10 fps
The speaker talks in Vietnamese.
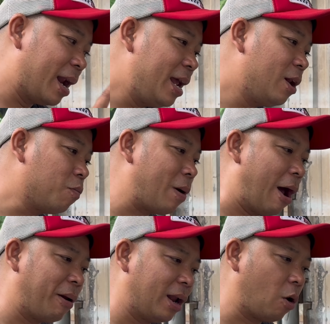đi lúc
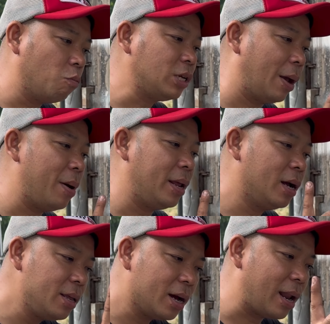nào là nó cũng sẽ bị
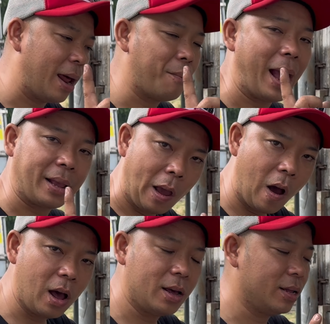thứ nhất là bạc gió